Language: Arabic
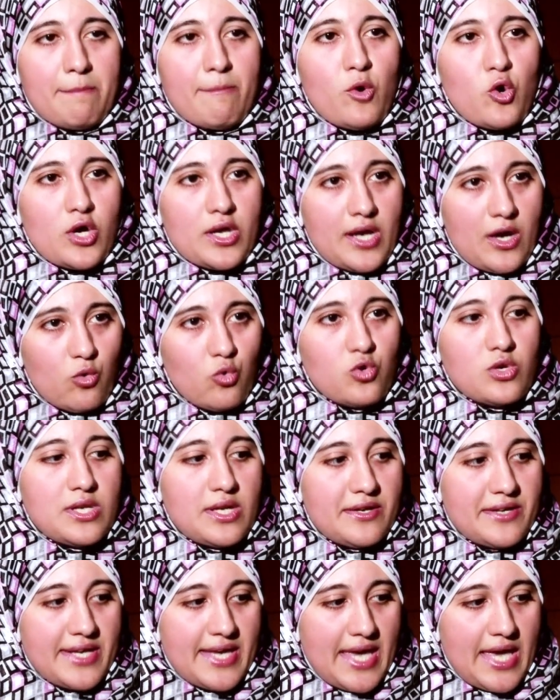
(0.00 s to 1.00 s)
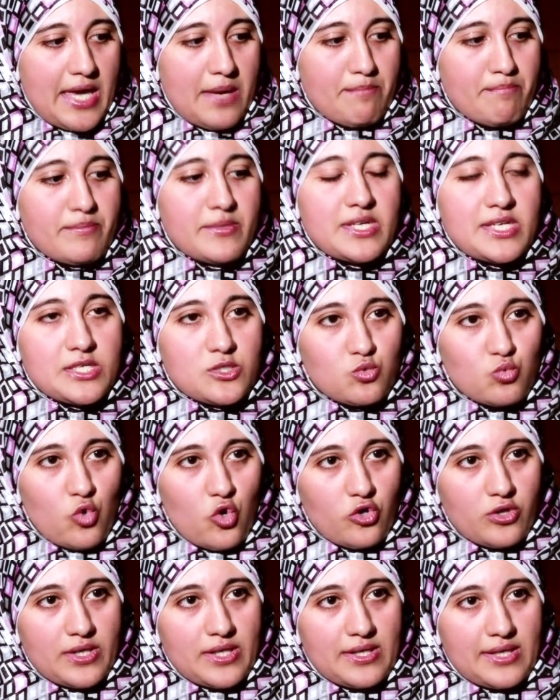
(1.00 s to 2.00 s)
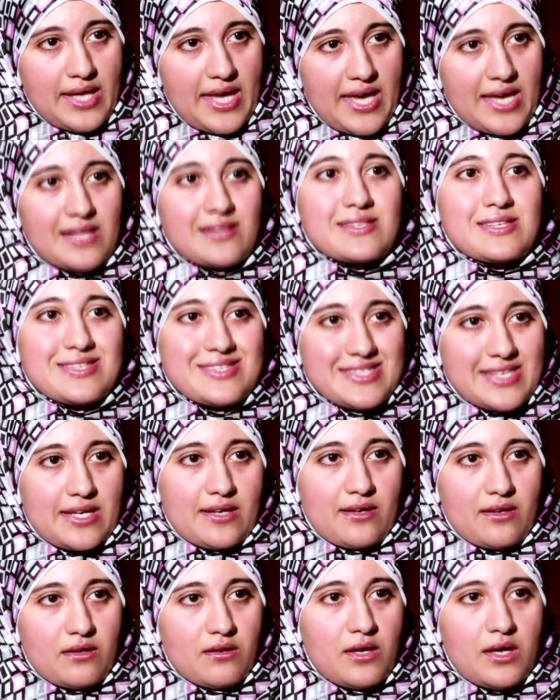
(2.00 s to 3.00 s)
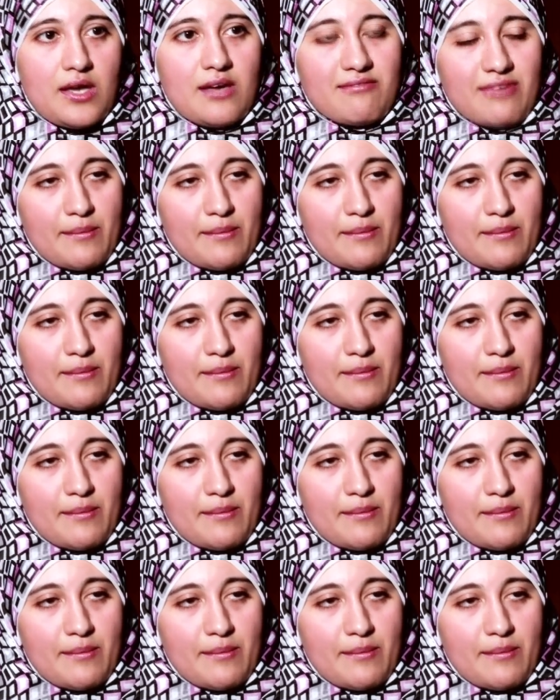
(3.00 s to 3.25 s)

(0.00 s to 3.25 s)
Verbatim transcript: ممكن اقول ريهام از وركينج ات سك